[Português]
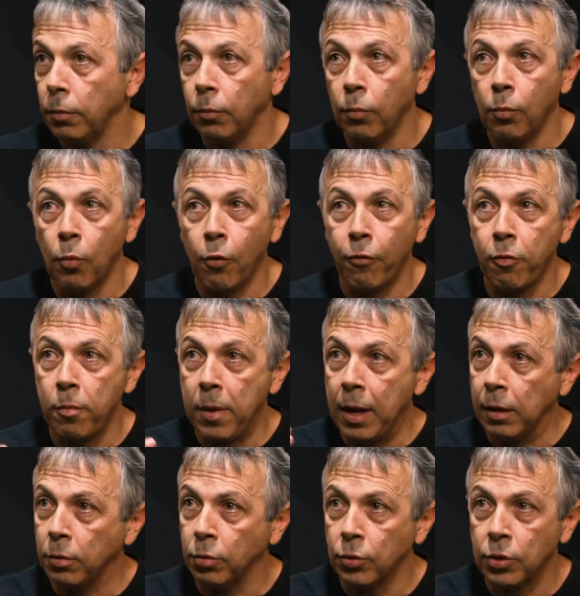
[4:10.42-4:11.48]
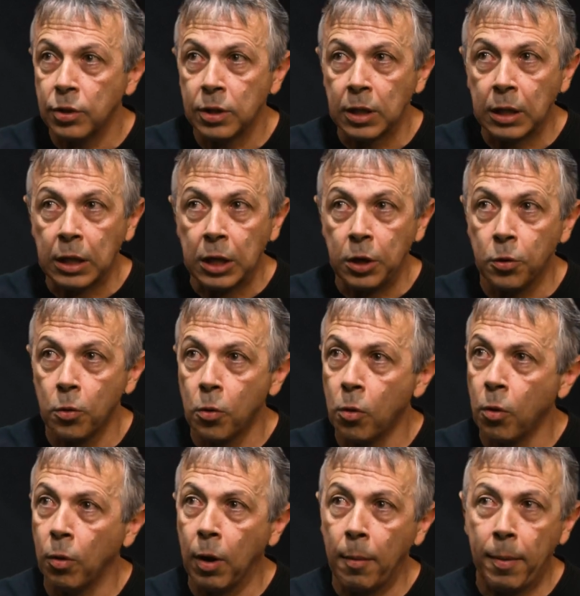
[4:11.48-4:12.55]
um movimento se
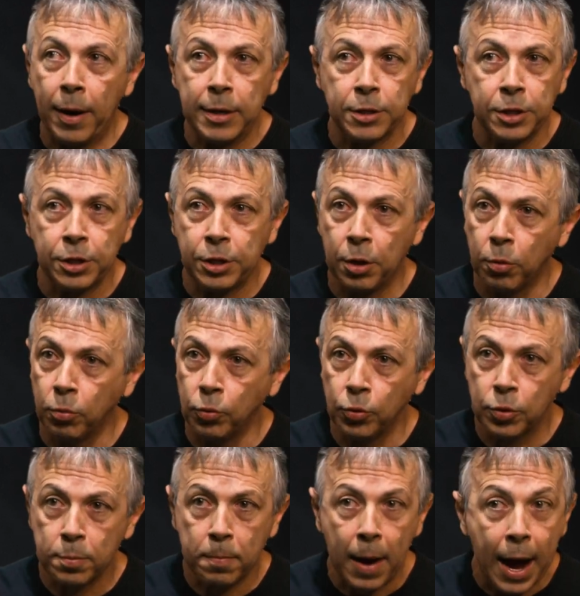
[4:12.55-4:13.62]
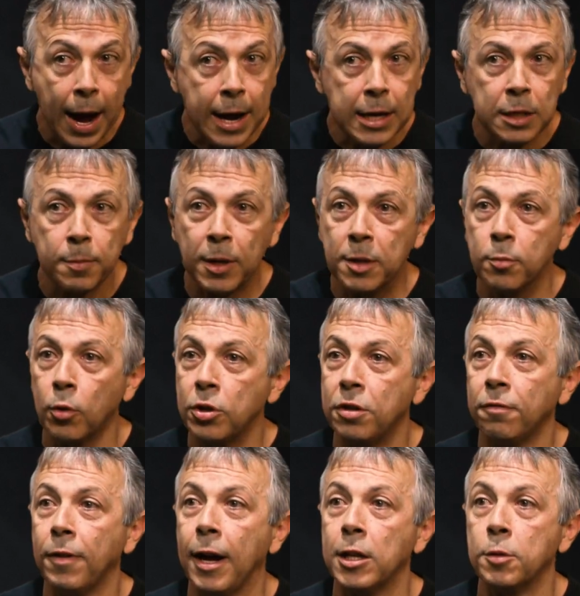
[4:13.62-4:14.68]
criou a partir de alguns pais, mas
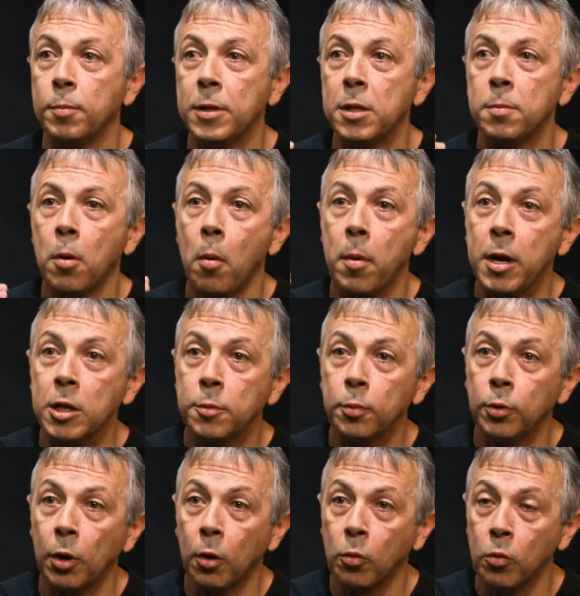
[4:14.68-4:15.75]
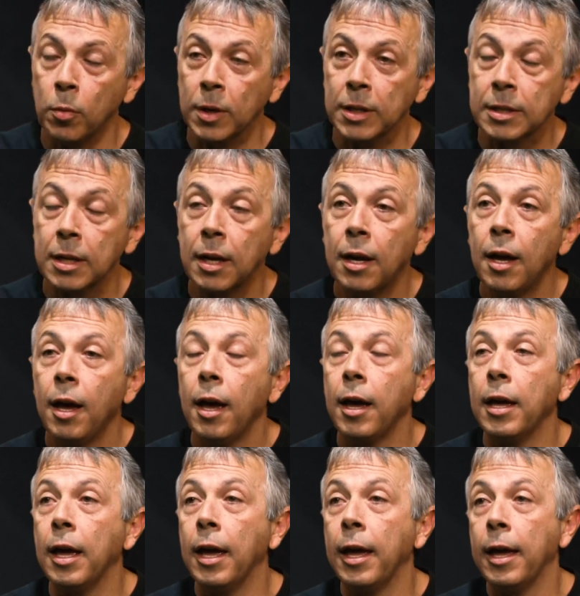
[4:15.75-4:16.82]
motivados principalmente por algumas,
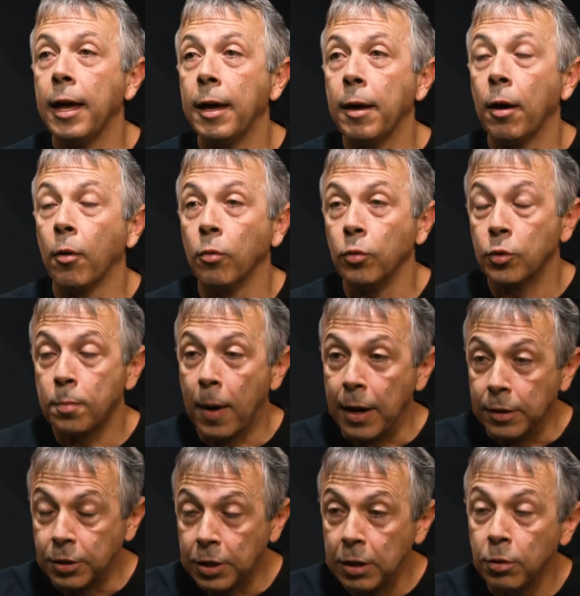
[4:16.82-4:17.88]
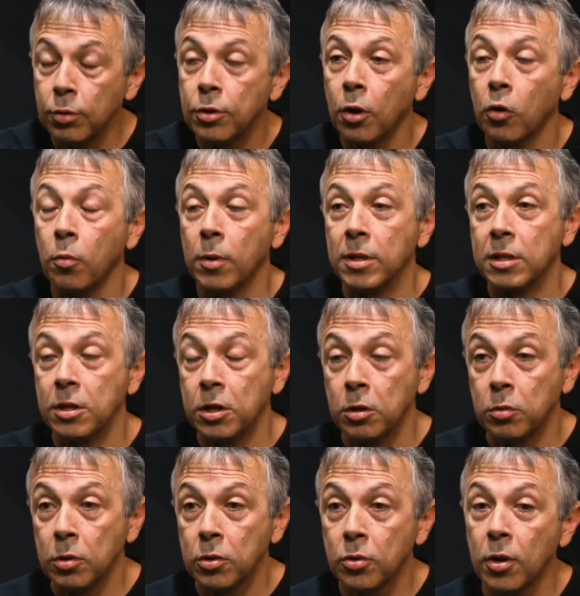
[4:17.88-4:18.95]
é, alguns partidos e algumas
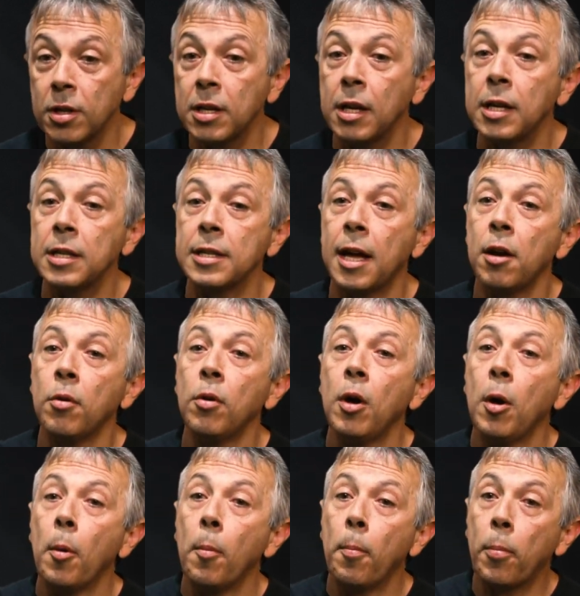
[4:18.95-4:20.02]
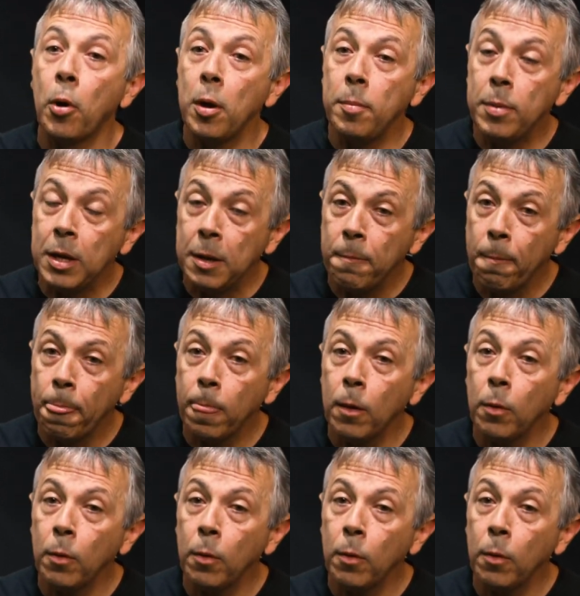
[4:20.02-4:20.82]
instituições que quiseram proibir